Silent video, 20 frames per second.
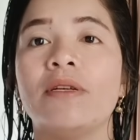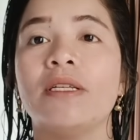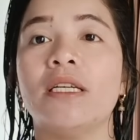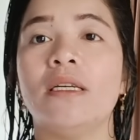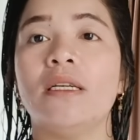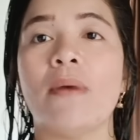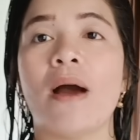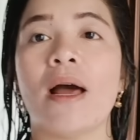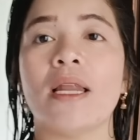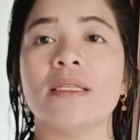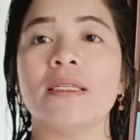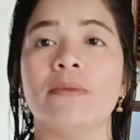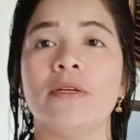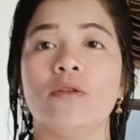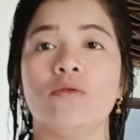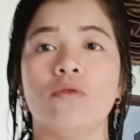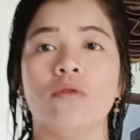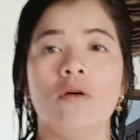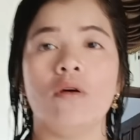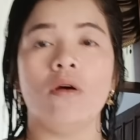Jadi Mahalasmi
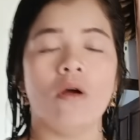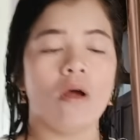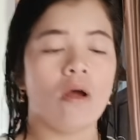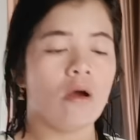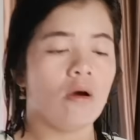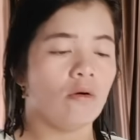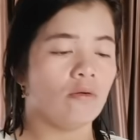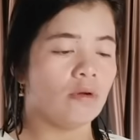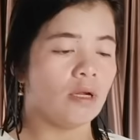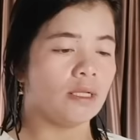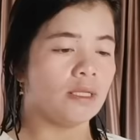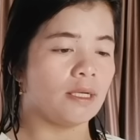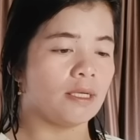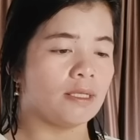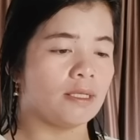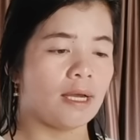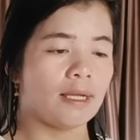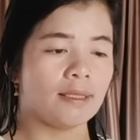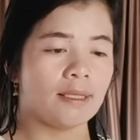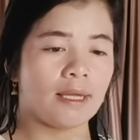itu udah
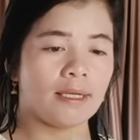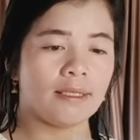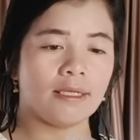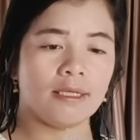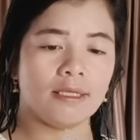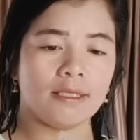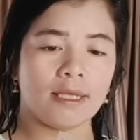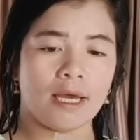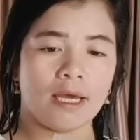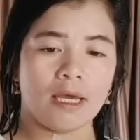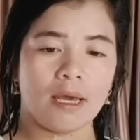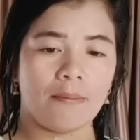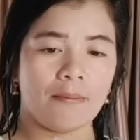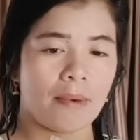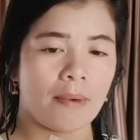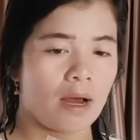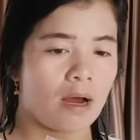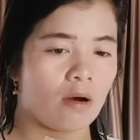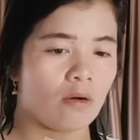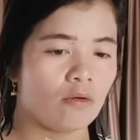tercatat. Jadi saya
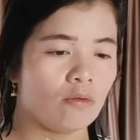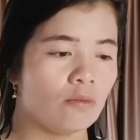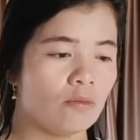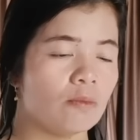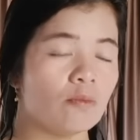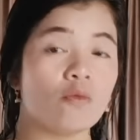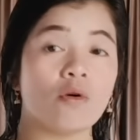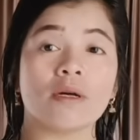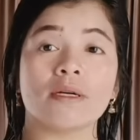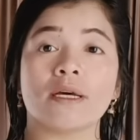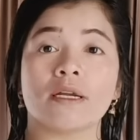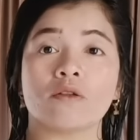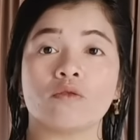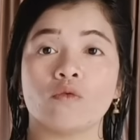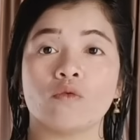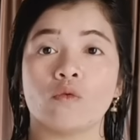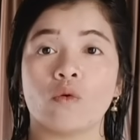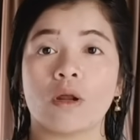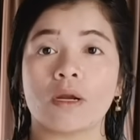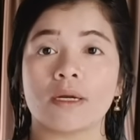mau membuat
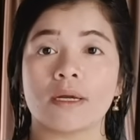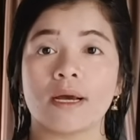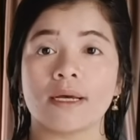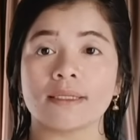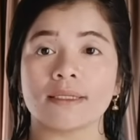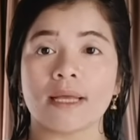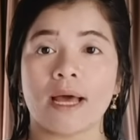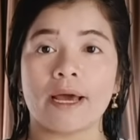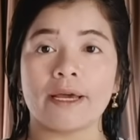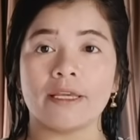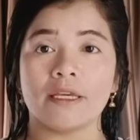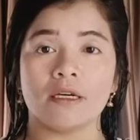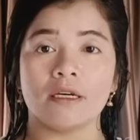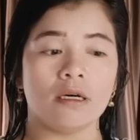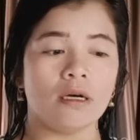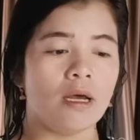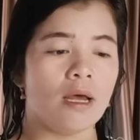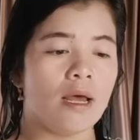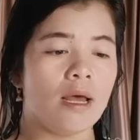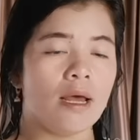kartu keluarga
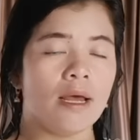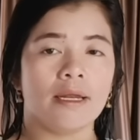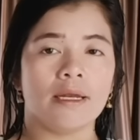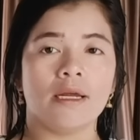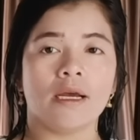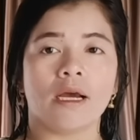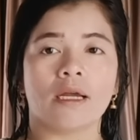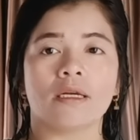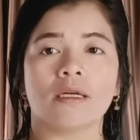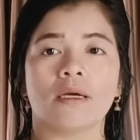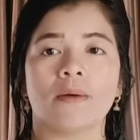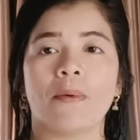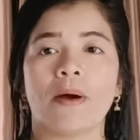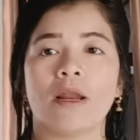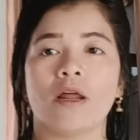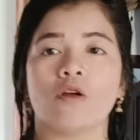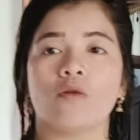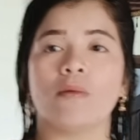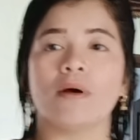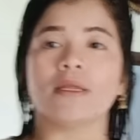saya dengan
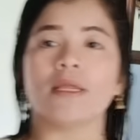kepala rumah